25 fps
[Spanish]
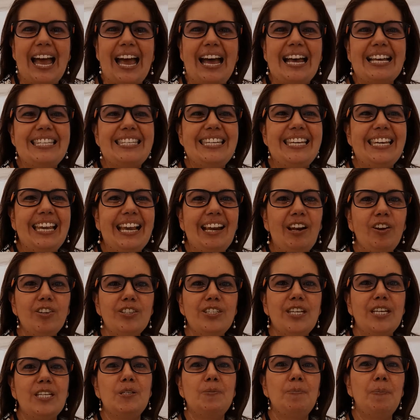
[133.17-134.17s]
Así que
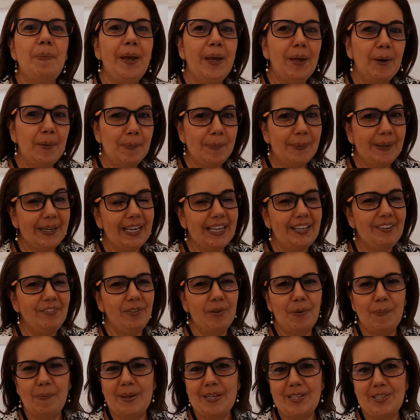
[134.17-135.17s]
los espero para
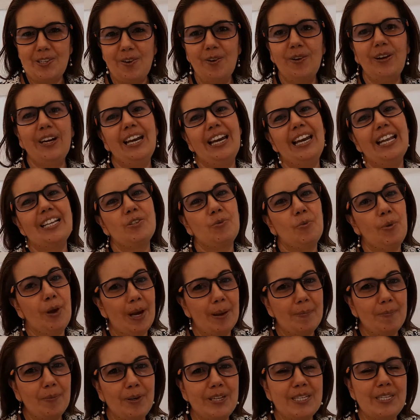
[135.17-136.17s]
información en la
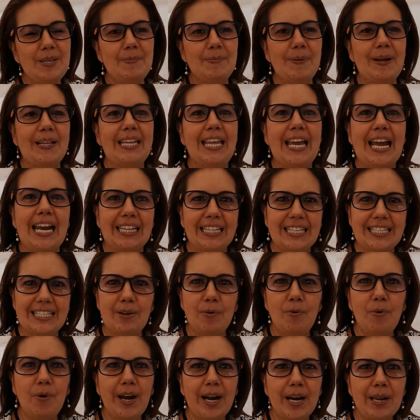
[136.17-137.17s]
Escuela Municipal de Artes
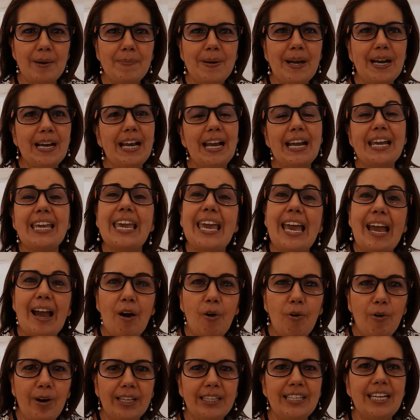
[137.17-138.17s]
de Bucaramanga, que
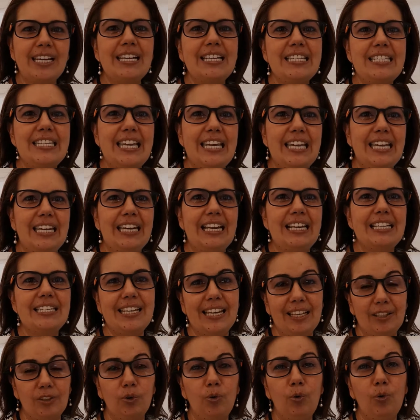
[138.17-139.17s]
ahora tiene sede en el
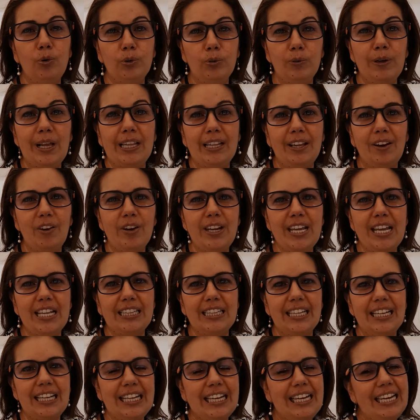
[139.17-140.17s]
Centro Cultural del
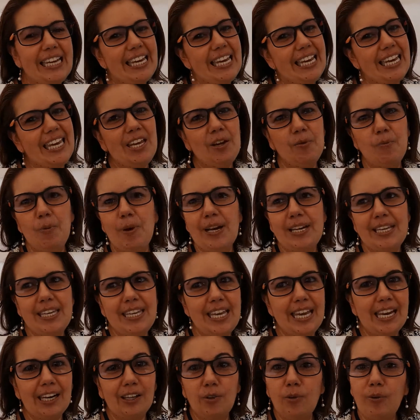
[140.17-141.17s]
Oriente. Y
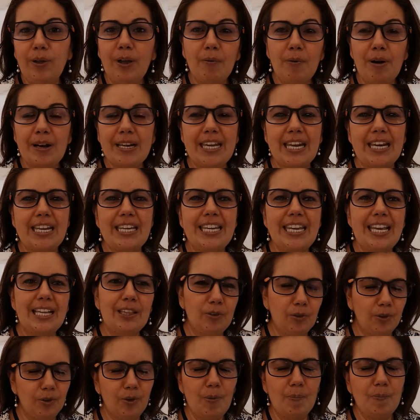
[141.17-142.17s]
cualquier duda, cualquier
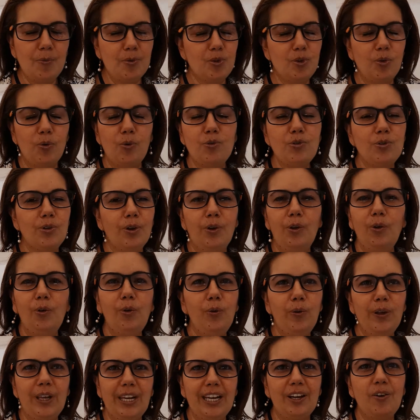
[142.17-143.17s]
inquietud, con mucho gusto no
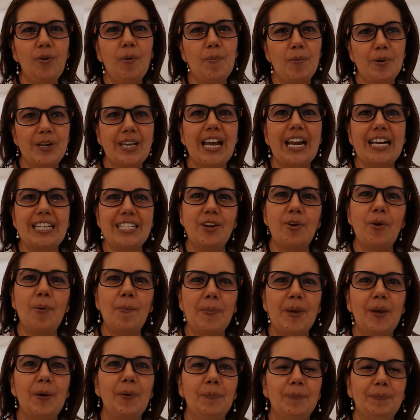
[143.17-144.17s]
duden en comunicarse
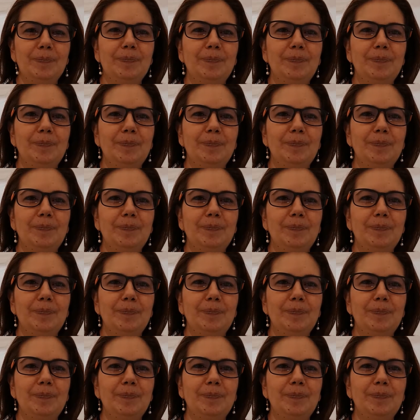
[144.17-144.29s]
conmigo.